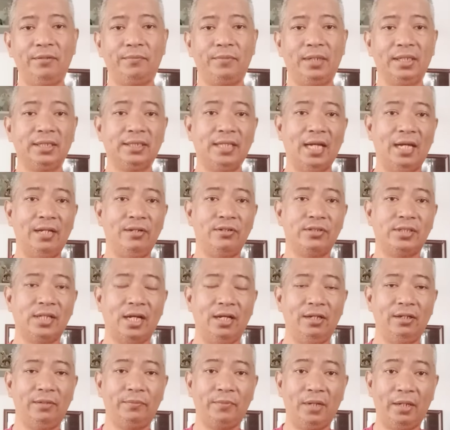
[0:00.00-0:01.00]

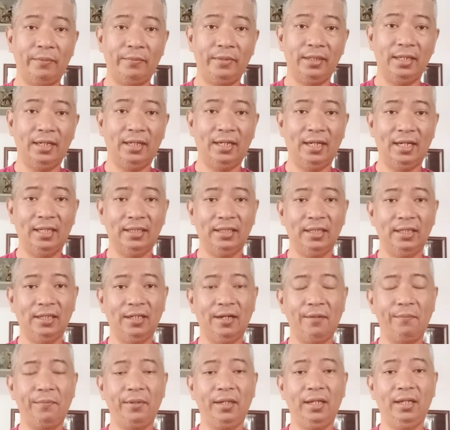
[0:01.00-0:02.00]
magsalo-salo mamayang hating
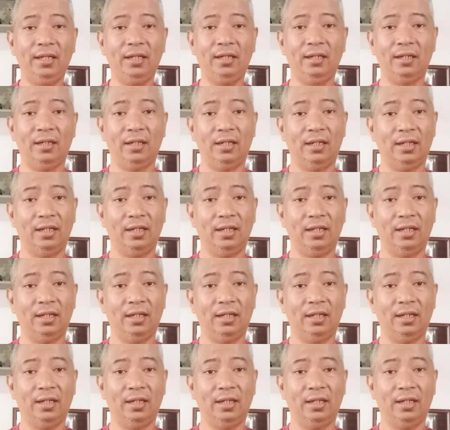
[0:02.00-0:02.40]
gabi,